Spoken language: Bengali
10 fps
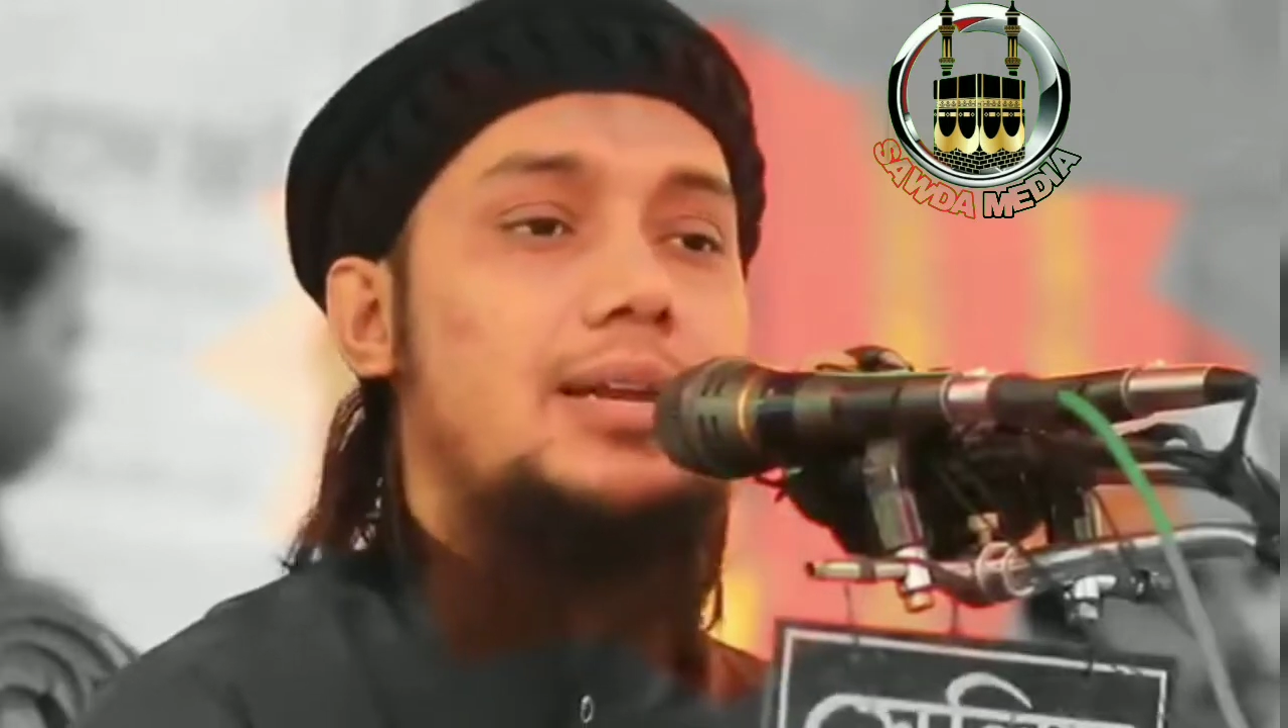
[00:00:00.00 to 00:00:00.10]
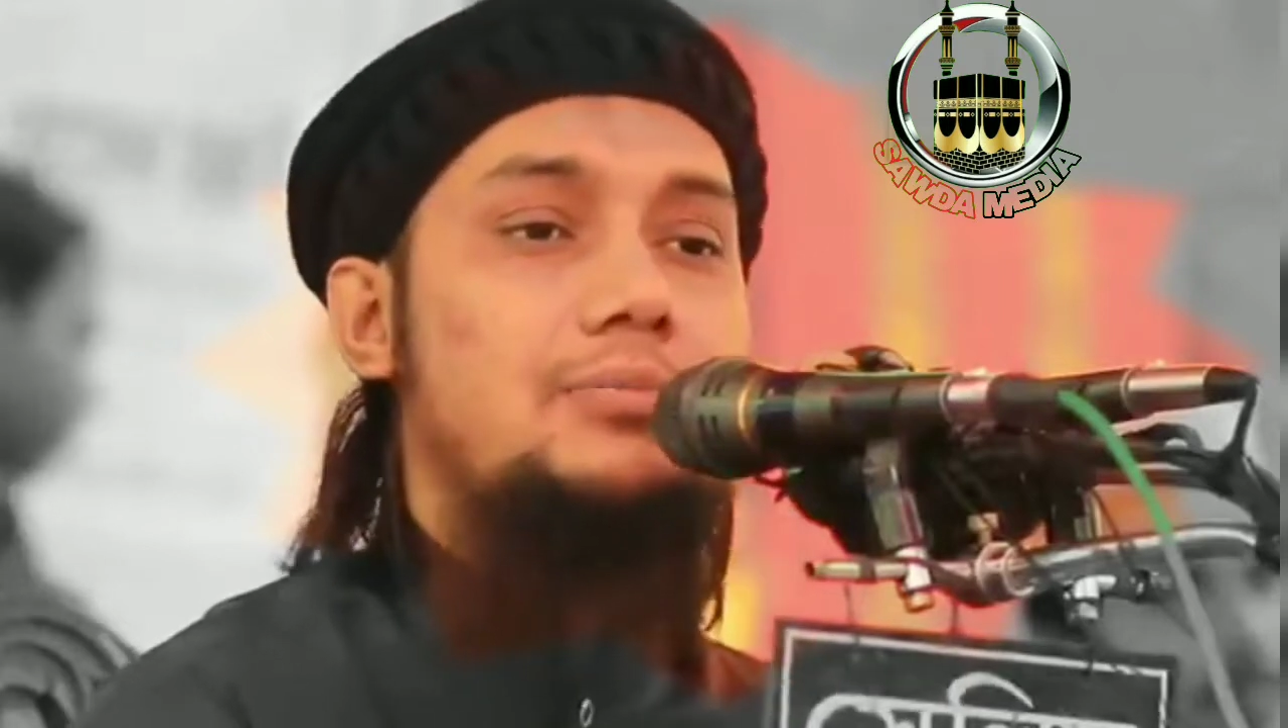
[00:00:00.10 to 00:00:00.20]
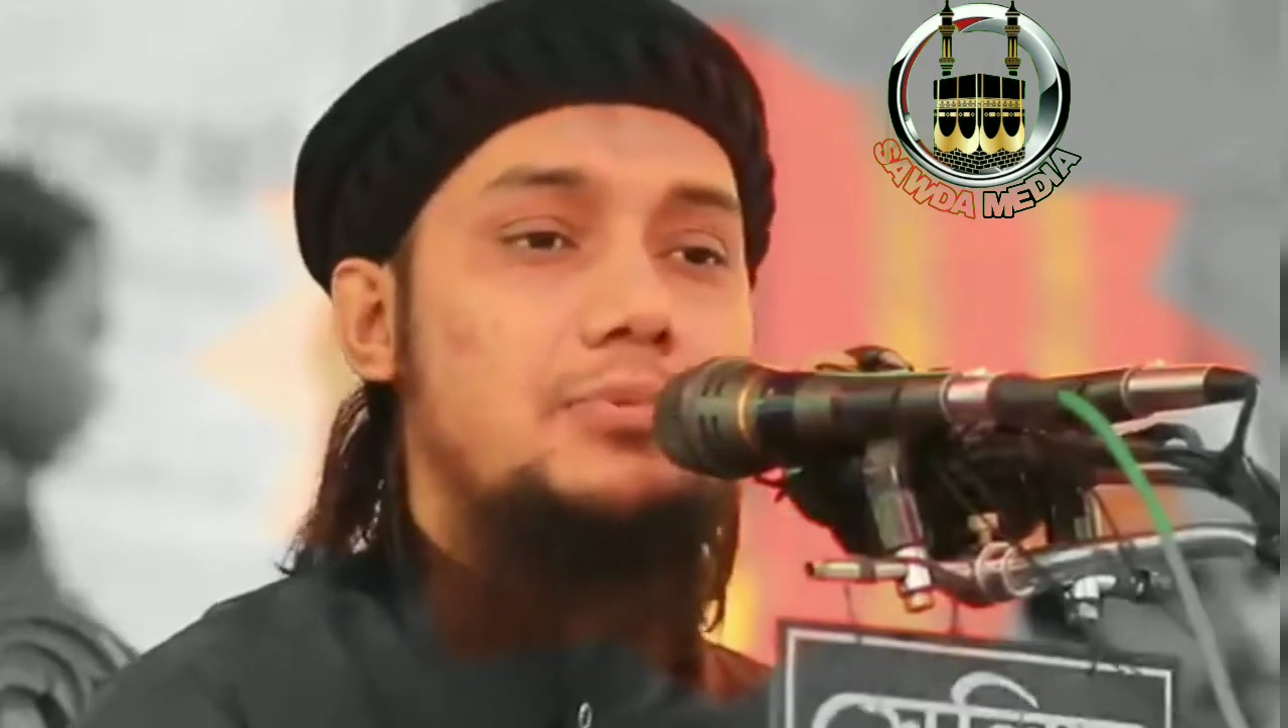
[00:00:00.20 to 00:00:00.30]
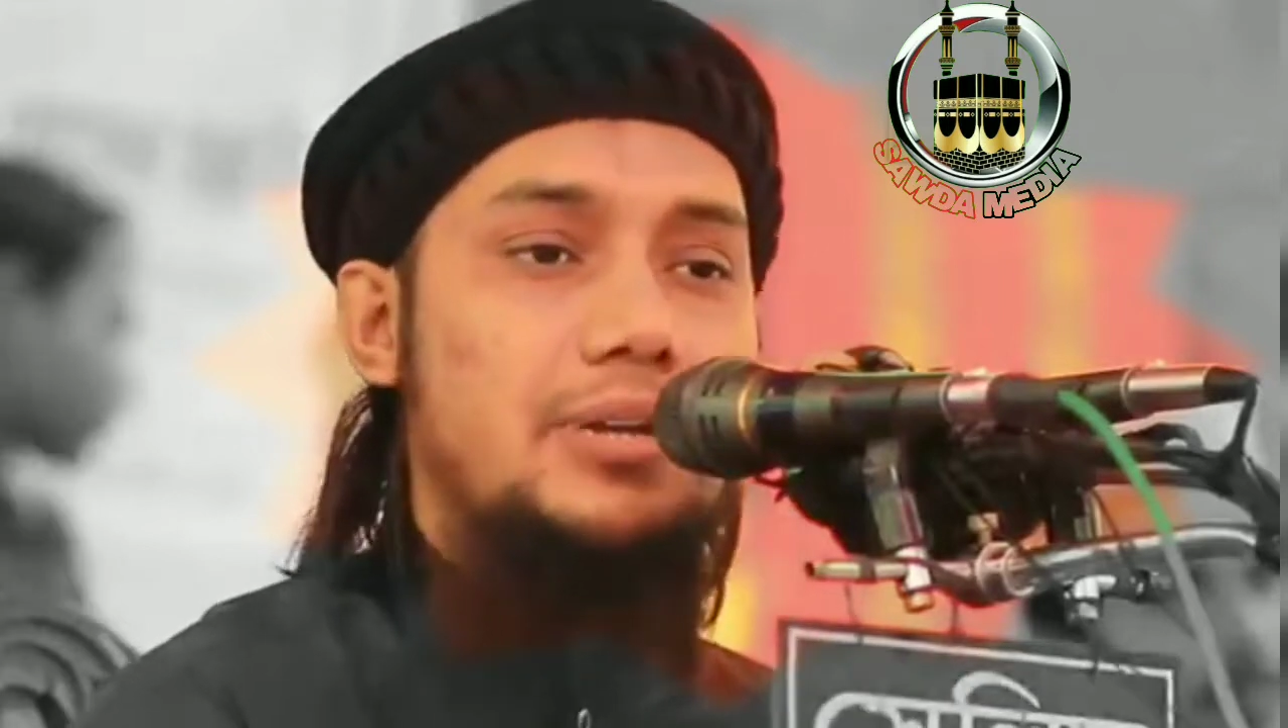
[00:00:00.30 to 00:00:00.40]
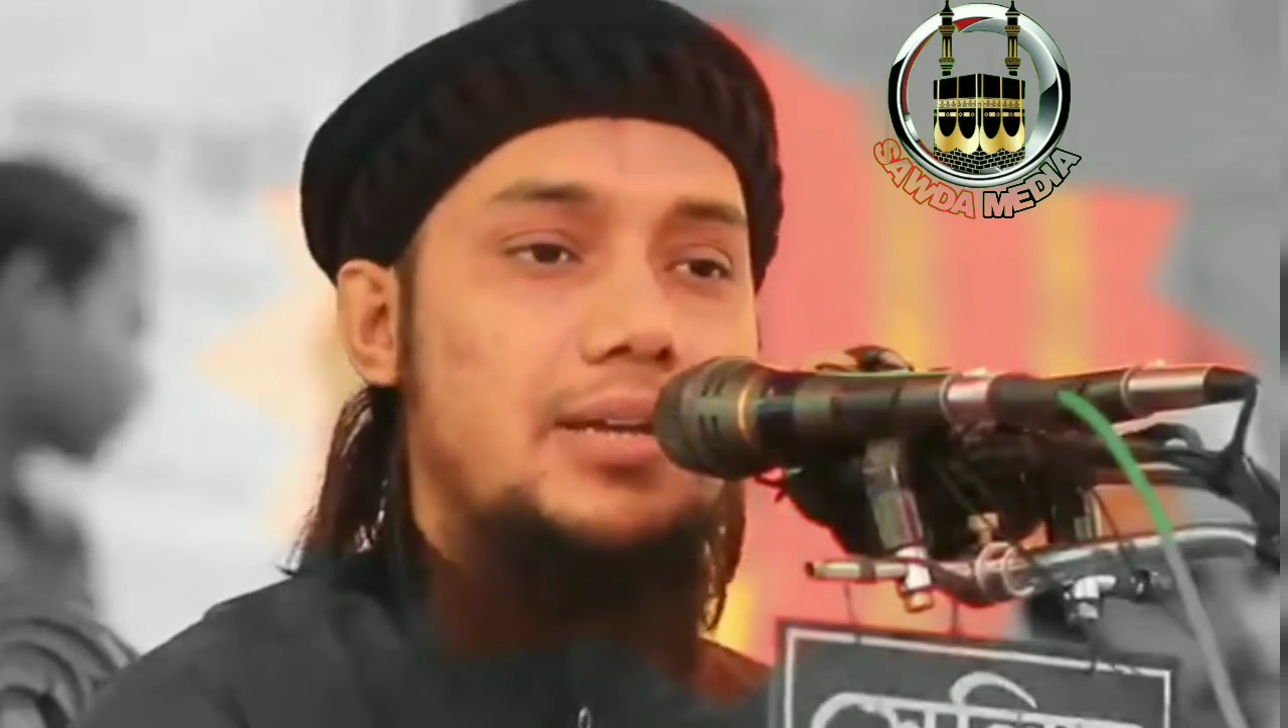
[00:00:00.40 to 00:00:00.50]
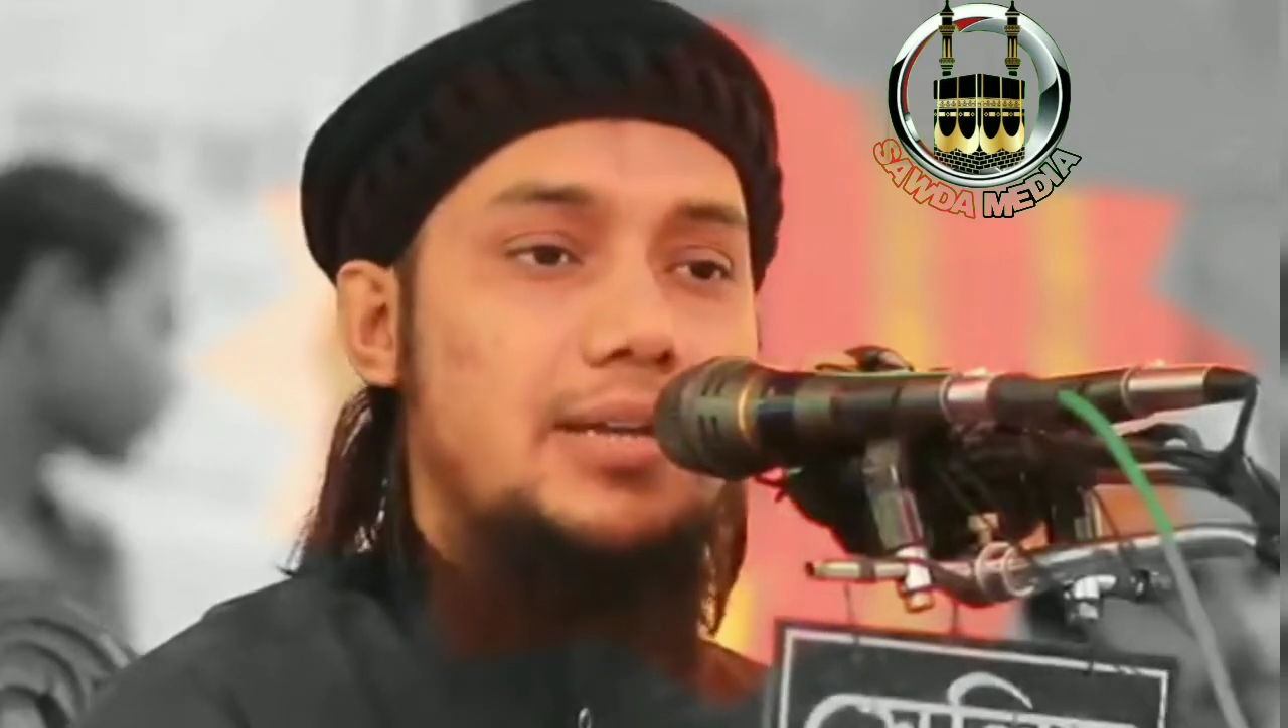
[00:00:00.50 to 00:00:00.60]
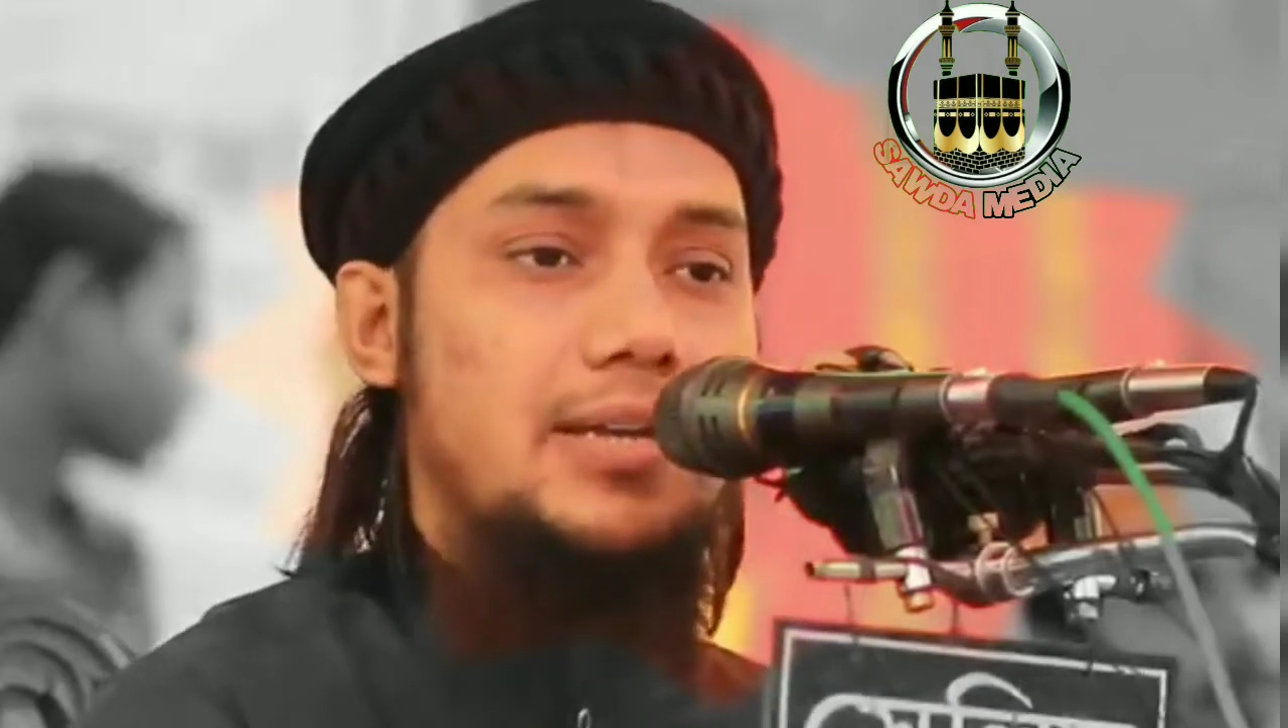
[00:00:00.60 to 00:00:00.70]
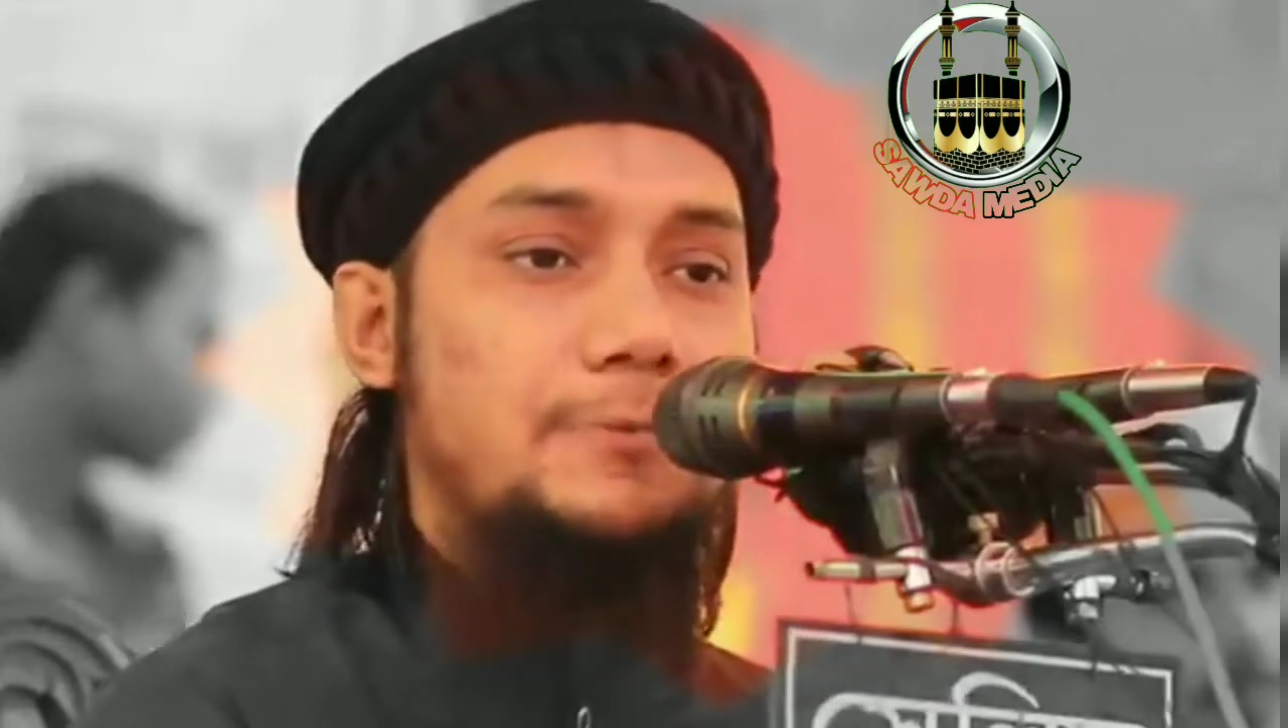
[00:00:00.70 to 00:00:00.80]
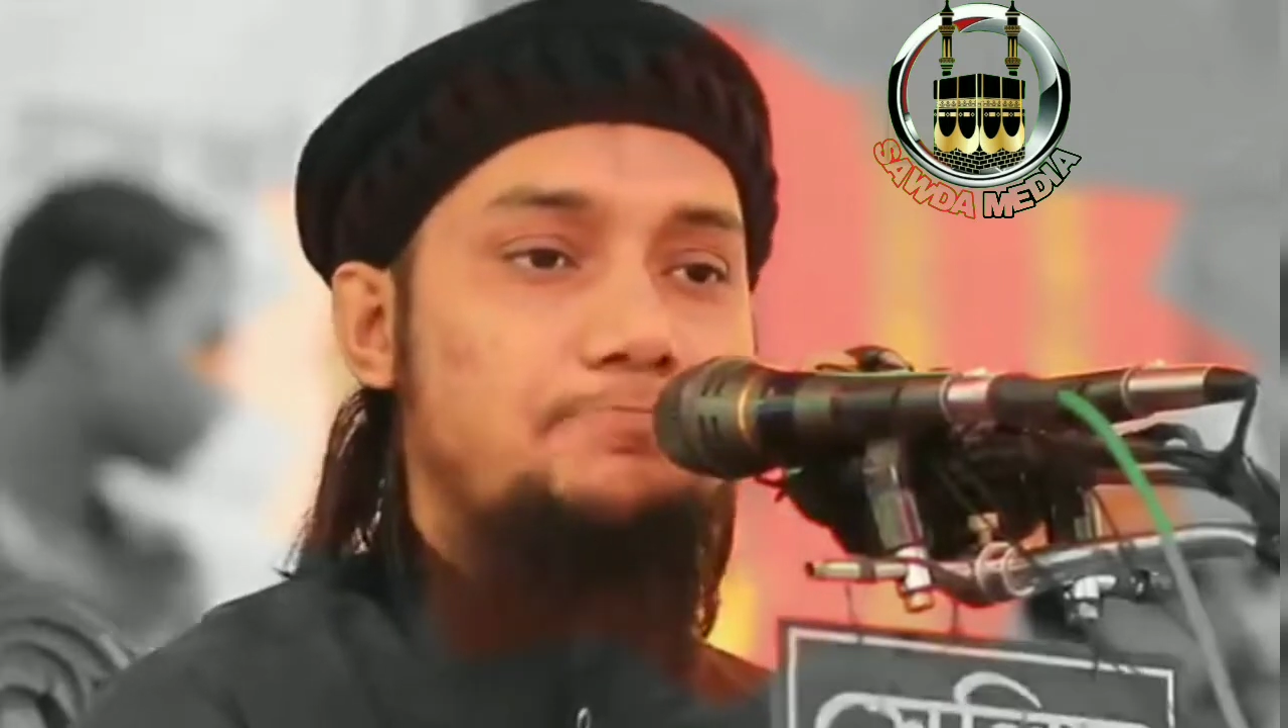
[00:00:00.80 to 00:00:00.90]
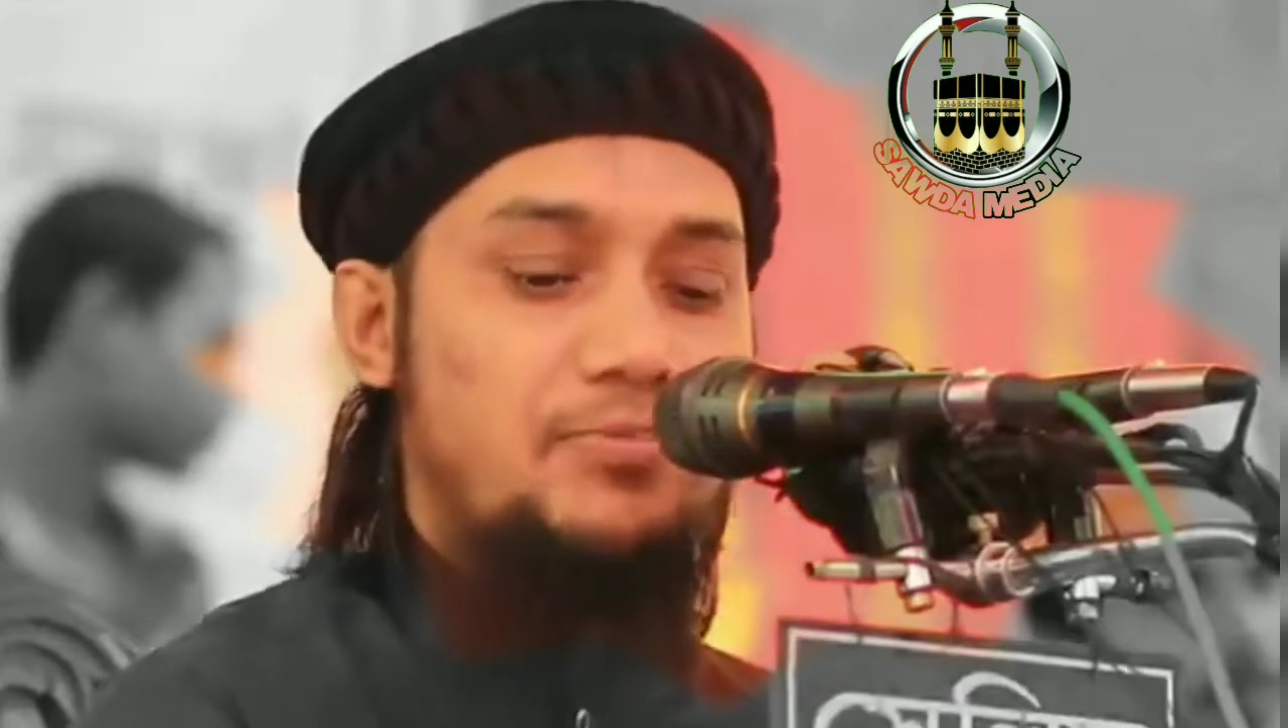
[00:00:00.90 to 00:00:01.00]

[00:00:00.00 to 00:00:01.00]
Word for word: আলহামদ মানে কি